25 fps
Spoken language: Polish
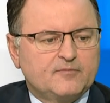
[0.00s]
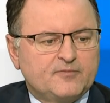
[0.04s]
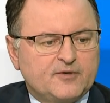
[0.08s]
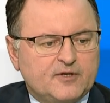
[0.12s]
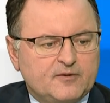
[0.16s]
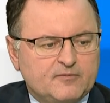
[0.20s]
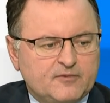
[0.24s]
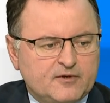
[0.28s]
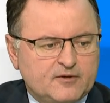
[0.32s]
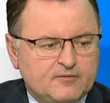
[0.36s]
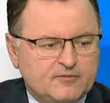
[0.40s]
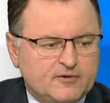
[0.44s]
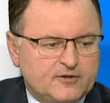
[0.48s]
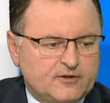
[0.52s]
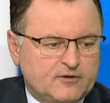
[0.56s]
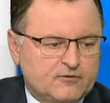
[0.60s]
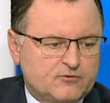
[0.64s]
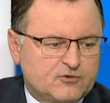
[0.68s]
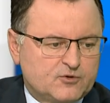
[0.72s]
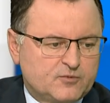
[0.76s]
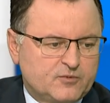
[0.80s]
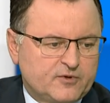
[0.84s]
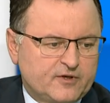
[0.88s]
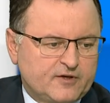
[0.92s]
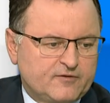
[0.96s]
premier
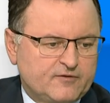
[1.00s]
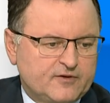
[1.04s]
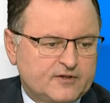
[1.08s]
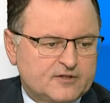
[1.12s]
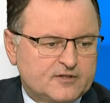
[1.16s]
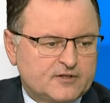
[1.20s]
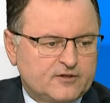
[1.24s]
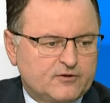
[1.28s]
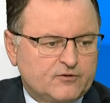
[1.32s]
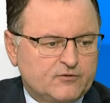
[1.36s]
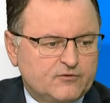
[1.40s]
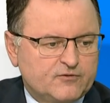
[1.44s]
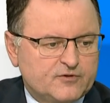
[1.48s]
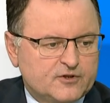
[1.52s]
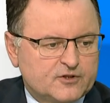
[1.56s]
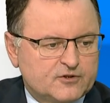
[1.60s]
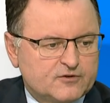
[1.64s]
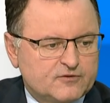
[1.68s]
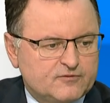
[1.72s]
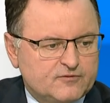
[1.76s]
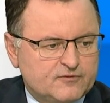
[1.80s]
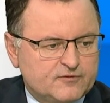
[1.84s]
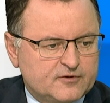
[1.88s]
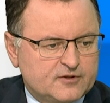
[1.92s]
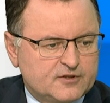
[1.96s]
Mateusz Morawiecki,
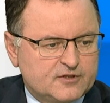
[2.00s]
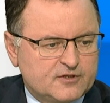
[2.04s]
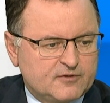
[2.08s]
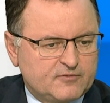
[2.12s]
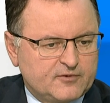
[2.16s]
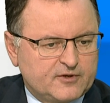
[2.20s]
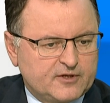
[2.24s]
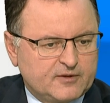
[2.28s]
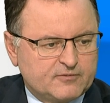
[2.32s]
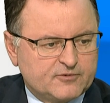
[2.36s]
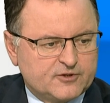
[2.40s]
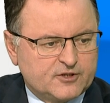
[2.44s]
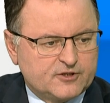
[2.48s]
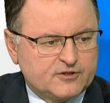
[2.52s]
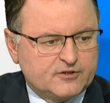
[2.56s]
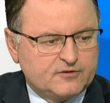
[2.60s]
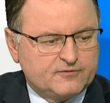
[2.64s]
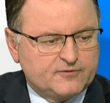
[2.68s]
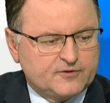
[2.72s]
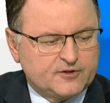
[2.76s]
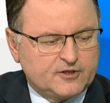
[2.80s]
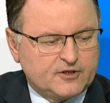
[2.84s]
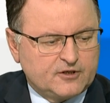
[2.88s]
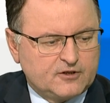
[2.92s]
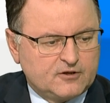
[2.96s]
również wyjdziemy
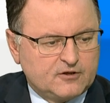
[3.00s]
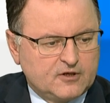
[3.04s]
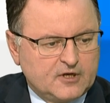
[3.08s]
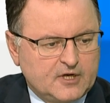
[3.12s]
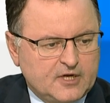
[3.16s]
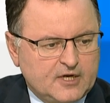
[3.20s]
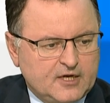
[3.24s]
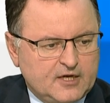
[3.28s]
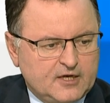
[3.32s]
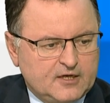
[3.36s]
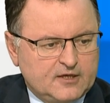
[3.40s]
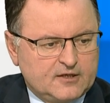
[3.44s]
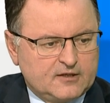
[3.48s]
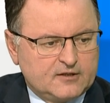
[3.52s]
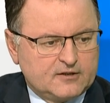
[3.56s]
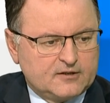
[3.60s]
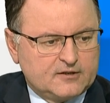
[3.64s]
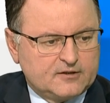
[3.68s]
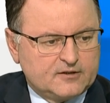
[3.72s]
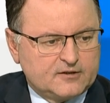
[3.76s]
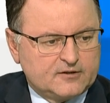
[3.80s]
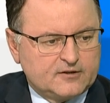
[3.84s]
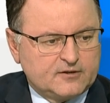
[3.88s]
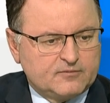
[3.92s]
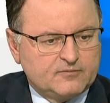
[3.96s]
naprzeciwko
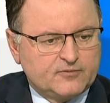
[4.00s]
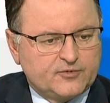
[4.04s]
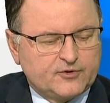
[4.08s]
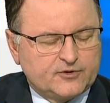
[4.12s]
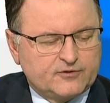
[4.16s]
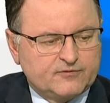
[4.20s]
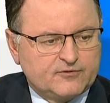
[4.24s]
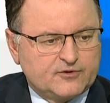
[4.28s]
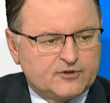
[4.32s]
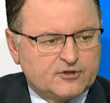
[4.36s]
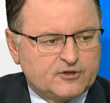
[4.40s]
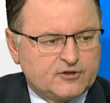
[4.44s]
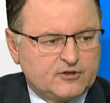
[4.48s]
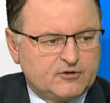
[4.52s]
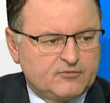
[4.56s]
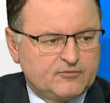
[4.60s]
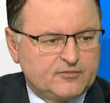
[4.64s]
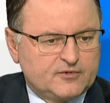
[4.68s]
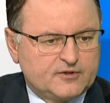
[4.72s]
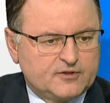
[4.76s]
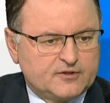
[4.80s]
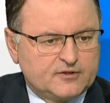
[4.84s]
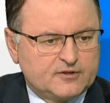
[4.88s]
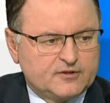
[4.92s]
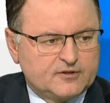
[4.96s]
e, tym
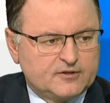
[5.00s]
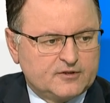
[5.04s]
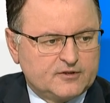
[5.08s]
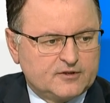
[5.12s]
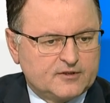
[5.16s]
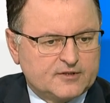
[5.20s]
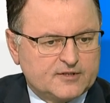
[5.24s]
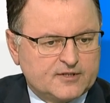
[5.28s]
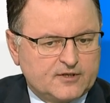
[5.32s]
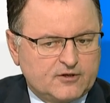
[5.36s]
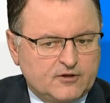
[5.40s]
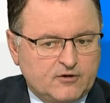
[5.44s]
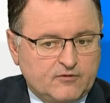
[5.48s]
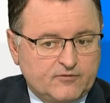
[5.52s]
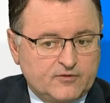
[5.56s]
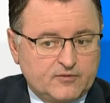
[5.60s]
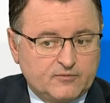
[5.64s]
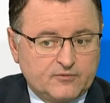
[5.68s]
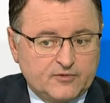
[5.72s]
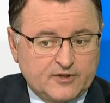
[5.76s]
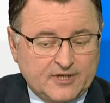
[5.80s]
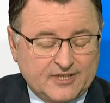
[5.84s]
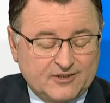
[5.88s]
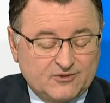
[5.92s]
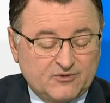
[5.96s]
podwyżkom e,
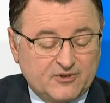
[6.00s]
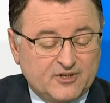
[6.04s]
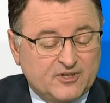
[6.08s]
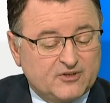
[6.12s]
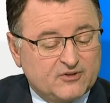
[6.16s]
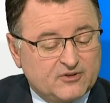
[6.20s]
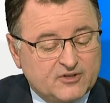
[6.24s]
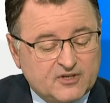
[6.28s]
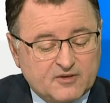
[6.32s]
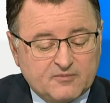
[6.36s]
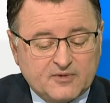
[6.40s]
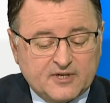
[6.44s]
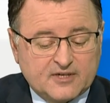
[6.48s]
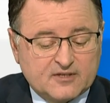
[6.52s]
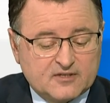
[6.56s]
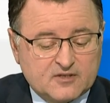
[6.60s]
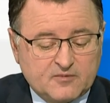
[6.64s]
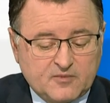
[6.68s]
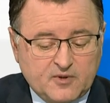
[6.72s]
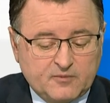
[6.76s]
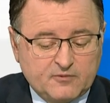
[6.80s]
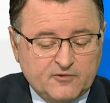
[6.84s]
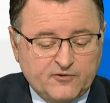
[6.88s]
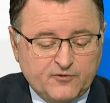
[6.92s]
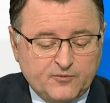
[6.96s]
cenowym, na które no nie
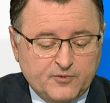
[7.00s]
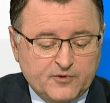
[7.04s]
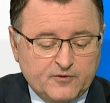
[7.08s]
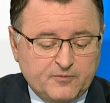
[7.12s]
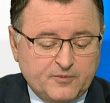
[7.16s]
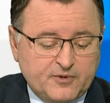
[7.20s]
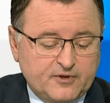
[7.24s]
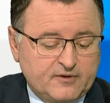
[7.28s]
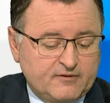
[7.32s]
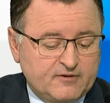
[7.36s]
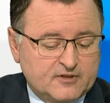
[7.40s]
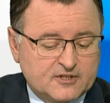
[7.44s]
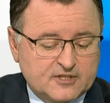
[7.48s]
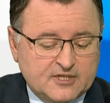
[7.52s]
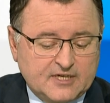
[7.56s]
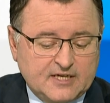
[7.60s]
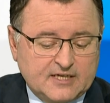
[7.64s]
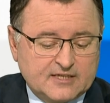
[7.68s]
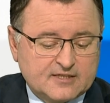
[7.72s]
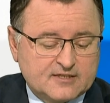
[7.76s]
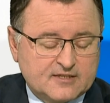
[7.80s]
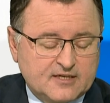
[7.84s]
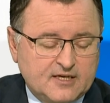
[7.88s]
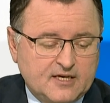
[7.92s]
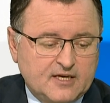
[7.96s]
bardzo mamy wpływ, ponieważ
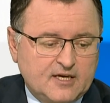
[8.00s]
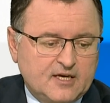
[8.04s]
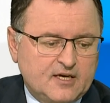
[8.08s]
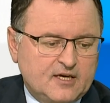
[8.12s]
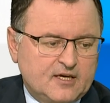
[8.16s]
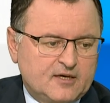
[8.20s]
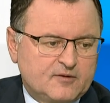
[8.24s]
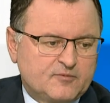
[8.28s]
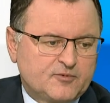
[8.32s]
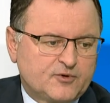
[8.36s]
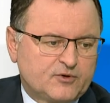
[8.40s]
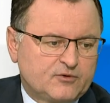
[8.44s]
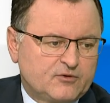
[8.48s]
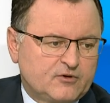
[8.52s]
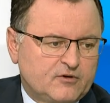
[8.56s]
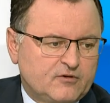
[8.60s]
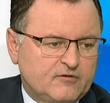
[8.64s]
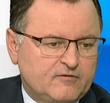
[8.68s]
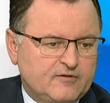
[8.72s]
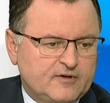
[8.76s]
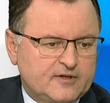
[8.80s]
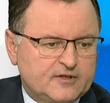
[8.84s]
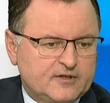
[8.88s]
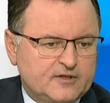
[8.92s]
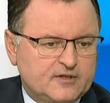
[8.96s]
gaz
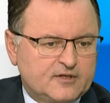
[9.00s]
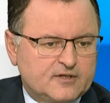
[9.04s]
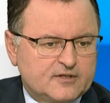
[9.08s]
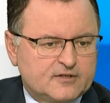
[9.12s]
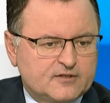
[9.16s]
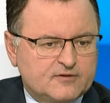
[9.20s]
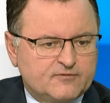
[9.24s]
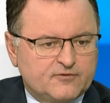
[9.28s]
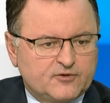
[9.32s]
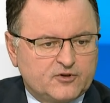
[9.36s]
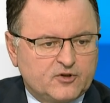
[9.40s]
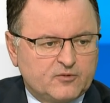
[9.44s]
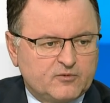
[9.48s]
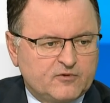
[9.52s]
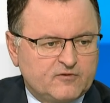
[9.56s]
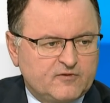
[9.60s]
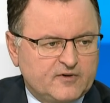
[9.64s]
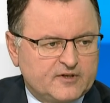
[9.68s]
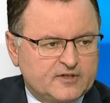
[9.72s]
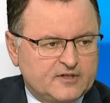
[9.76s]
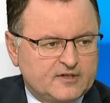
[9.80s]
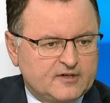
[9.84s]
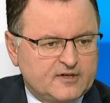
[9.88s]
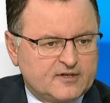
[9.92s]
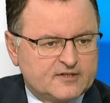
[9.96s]
produkowany jest,
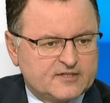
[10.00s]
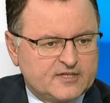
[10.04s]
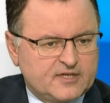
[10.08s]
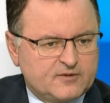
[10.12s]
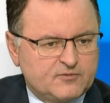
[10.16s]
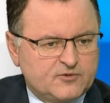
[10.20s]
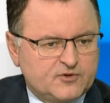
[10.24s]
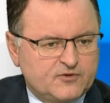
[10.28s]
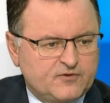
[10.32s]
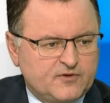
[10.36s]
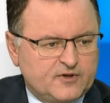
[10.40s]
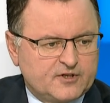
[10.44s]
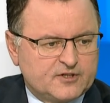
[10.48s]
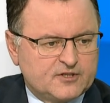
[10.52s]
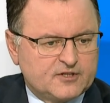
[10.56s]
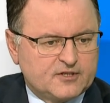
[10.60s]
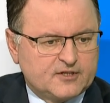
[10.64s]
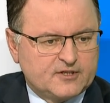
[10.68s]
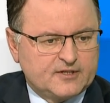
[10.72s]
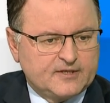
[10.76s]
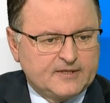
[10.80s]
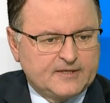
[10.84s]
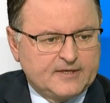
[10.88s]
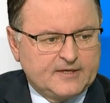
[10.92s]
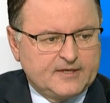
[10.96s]
wydobywany na całym
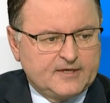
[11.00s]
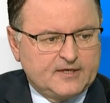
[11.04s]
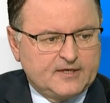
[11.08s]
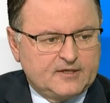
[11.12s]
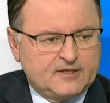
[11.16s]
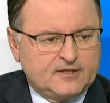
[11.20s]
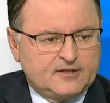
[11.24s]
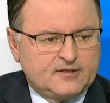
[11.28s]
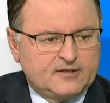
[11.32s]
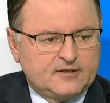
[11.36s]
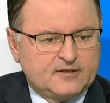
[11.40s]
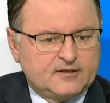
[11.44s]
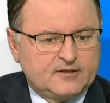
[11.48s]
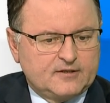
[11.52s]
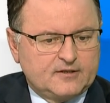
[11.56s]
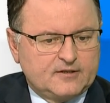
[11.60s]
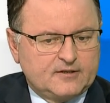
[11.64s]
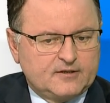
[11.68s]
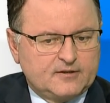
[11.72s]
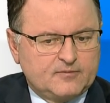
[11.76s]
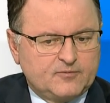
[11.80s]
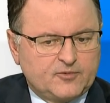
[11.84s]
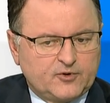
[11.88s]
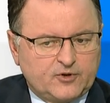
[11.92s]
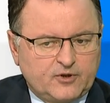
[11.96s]
świecie,
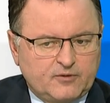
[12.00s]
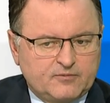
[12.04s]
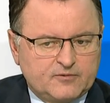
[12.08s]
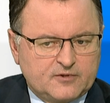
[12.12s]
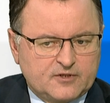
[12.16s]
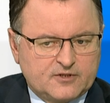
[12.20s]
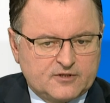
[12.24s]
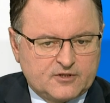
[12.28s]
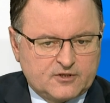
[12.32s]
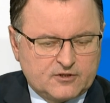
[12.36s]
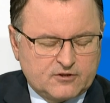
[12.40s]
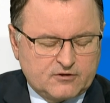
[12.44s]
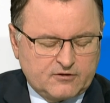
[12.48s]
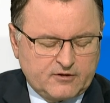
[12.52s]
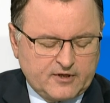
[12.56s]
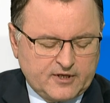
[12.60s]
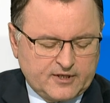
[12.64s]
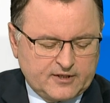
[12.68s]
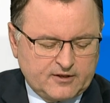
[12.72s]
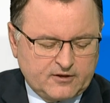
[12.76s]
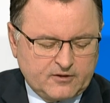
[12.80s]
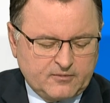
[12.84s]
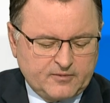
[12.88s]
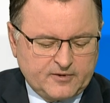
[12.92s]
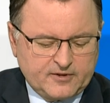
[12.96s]
e, podobnie zresztą
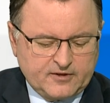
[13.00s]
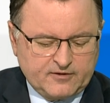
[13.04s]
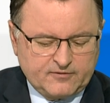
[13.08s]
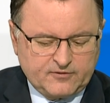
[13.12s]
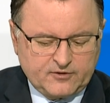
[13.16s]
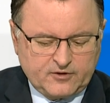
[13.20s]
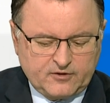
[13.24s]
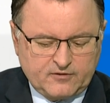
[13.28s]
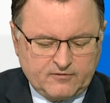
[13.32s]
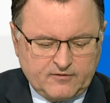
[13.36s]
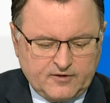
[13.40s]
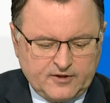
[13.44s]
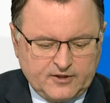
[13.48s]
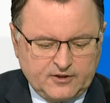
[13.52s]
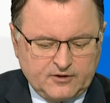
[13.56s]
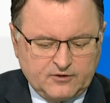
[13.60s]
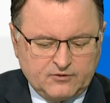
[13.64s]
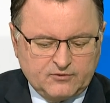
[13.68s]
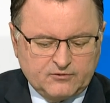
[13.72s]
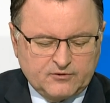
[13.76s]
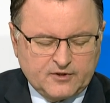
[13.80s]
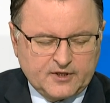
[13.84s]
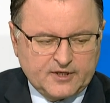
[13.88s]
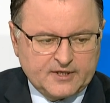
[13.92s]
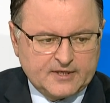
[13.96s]
jak ropa naftowa i
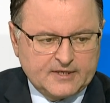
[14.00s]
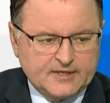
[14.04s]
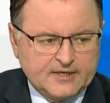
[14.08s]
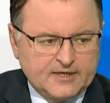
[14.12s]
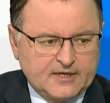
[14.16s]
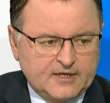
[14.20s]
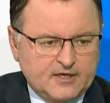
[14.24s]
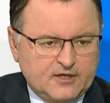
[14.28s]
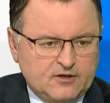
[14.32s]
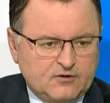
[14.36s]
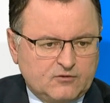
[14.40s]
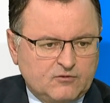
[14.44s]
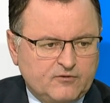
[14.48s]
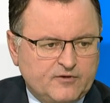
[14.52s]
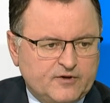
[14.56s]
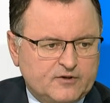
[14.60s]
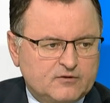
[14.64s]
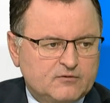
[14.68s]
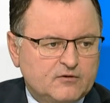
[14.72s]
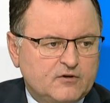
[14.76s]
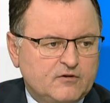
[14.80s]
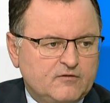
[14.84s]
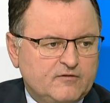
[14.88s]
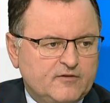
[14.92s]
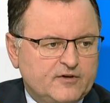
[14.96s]
tutaj
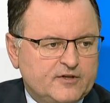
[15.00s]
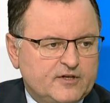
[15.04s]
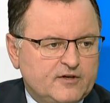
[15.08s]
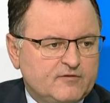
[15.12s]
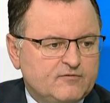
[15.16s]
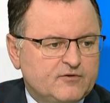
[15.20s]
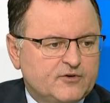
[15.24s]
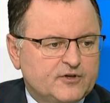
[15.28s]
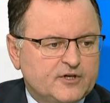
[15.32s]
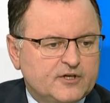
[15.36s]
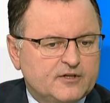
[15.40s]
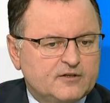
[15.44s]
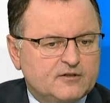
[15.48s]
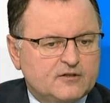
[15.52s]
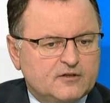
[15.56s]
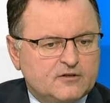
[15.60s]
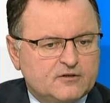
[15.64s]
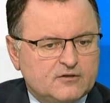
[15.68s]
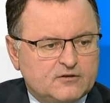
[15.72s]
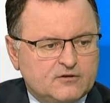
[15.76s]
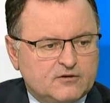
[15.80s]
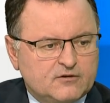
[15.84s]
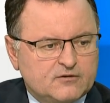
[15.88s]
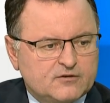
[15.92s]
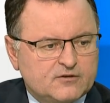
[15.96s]
uwarunkowania wojenne
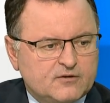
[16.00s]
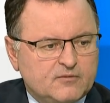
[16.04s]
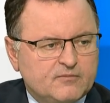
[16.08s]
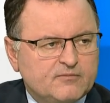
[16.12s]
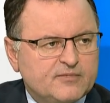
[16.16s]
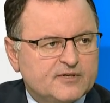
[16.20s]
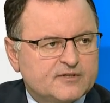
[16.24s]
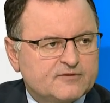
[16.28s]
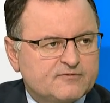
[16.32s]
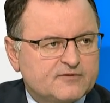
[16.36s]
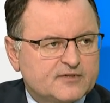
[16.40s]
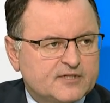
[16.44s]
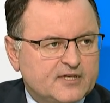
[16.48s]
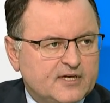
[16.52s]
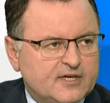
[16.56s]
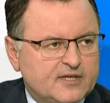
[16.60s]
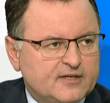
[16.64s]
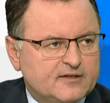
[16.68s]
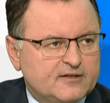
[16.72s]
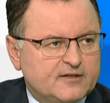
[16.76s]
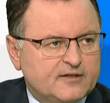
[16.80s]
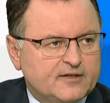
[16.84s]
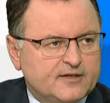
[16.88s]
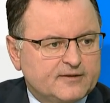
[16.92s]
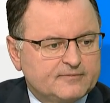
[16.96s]
no, są
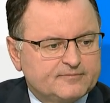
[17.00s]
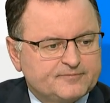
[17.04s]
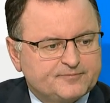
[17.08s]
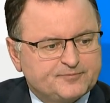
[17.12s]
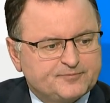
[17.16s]
bezwzględne. No